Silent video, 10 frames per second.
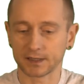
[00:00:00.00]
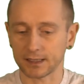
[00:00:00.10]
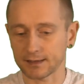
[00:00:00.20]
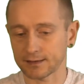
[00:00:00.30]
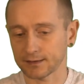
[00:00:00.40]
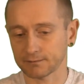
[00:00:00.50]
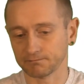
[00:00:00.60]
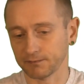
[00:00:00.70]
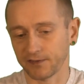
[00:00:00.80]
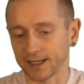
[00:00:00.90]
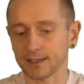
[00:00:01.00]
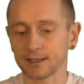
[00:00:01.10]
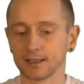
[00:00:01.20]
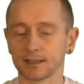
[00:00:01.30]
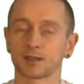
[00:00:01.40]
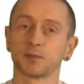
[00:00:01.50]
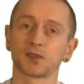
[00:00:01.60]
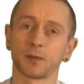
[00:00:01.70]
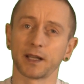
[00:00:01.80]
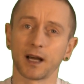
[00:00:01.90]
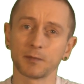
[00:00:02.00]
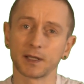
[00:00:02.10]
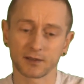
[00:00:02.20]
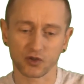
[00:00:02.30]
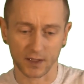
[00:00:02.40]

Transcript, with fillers: das weiß ich nicht, das müsste man nachmessen,